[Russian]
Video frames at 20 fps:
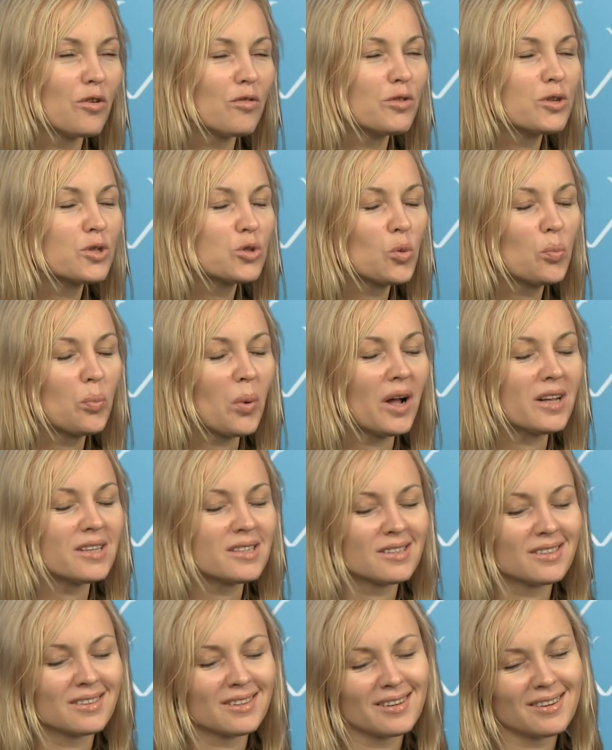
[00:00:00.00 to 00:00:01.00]

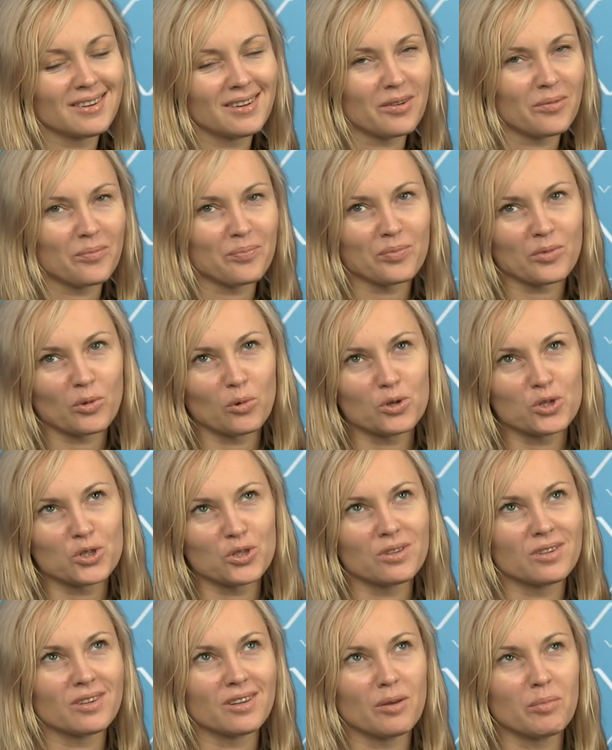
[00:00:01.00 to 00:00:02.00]
выступать
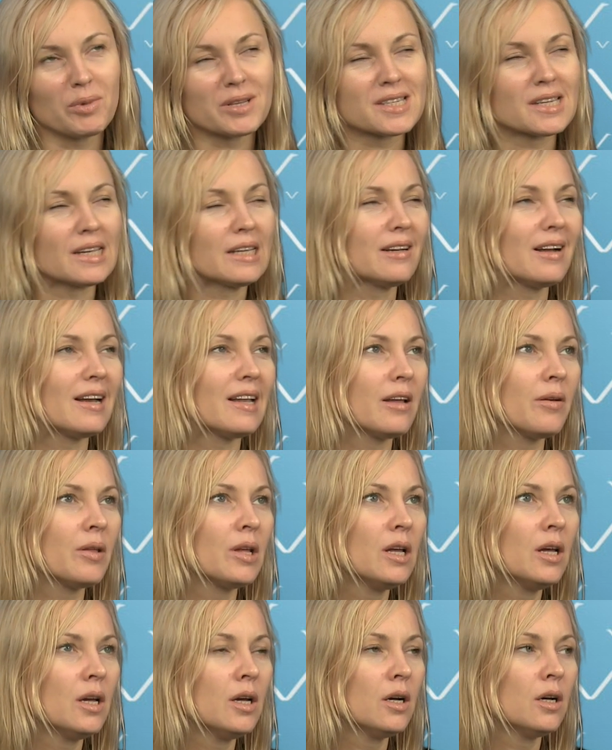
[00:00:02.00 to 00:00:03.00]
очень эмоционально.
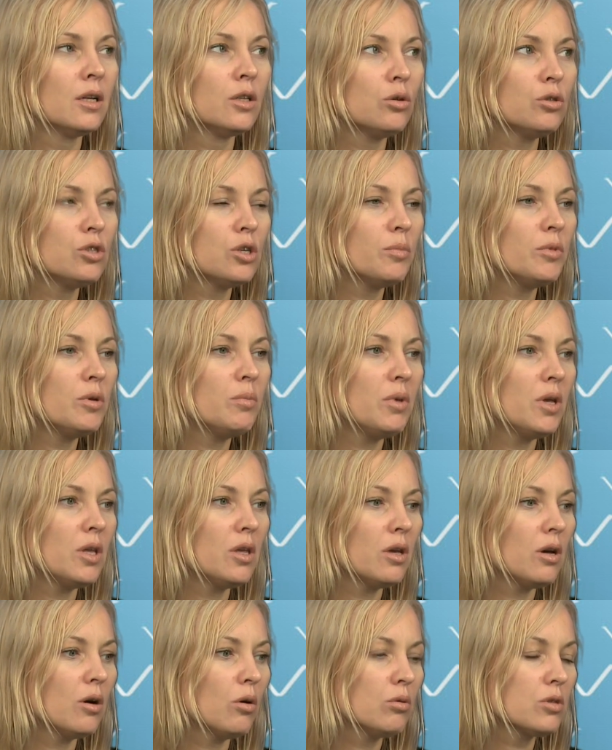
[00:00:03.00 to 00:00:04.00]
Но, тем не
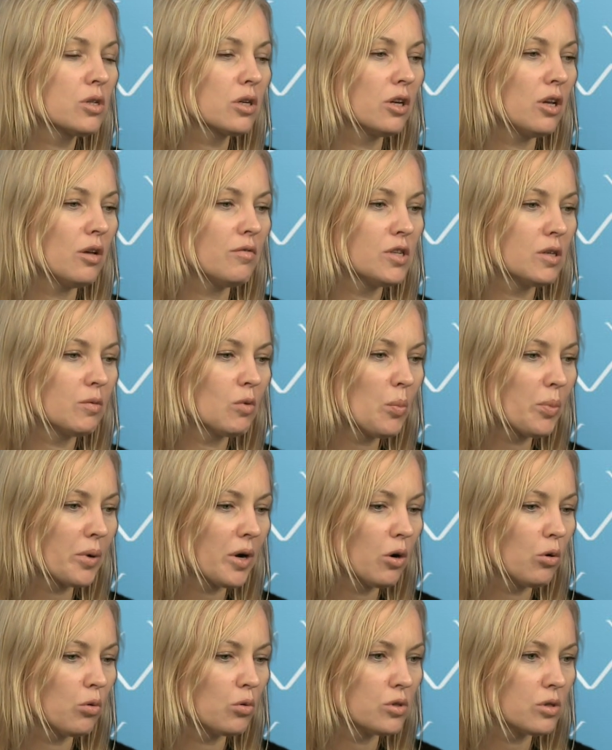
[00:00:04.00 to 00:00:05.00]
менее, он, скорее всего,
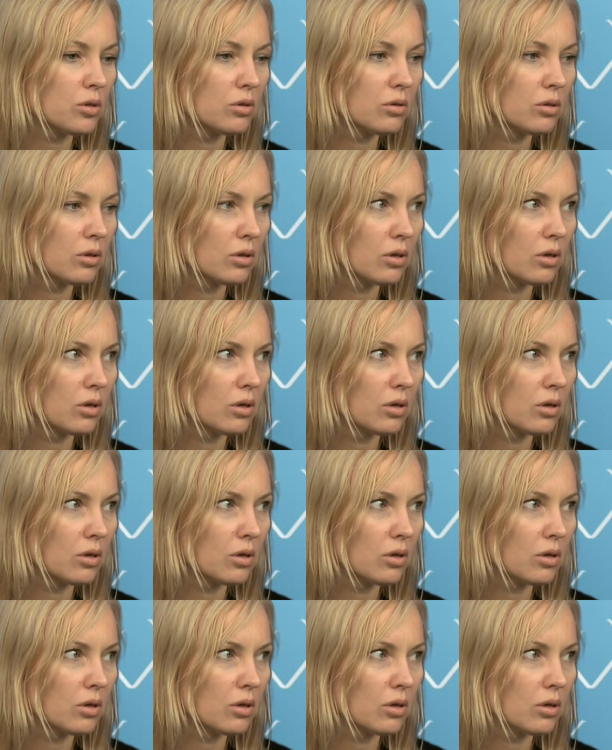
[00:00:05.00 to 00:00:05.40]
проходит